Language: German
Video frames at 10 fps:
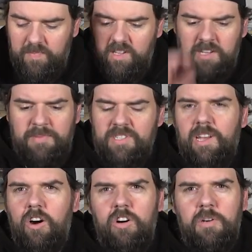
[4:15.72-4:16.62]
gibt
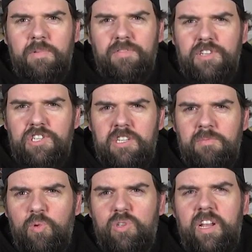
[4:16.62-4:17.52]
es auch mit
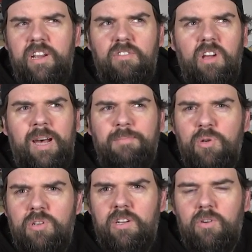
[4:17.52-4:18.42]
verschiedenen Modellen ab
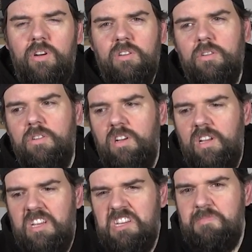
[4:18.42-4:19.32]
100 Euro,
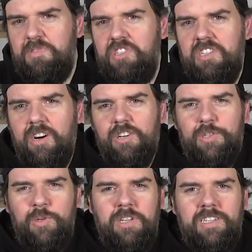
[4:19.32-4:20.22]
im Schnitt auch
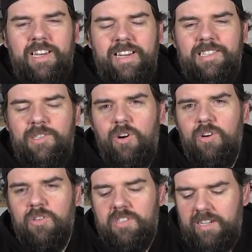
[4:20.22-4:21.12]
so 130
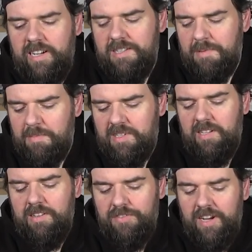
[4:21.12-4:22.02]
Euro. Dann halt immer
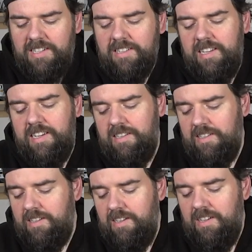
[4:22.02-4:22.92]
mit
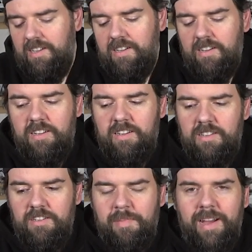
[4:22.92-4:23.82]
Fahrtenregler, äh,
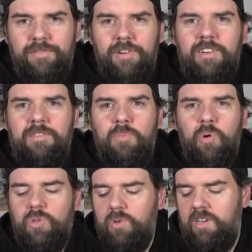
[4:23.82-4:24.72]
einem einfachen
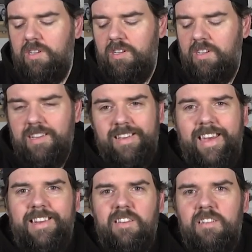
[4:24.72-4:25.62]
Motor,
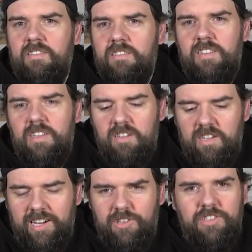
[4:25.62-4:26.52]
Rädern,
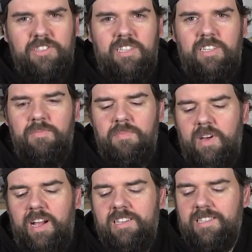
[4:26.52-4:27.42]
Karosserie.
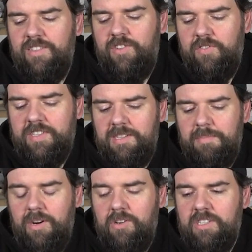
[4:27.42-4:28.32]
Alles das, was ihr
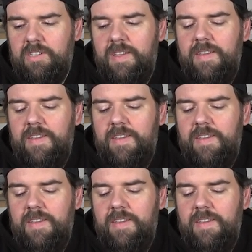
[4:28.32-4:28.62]
braucht.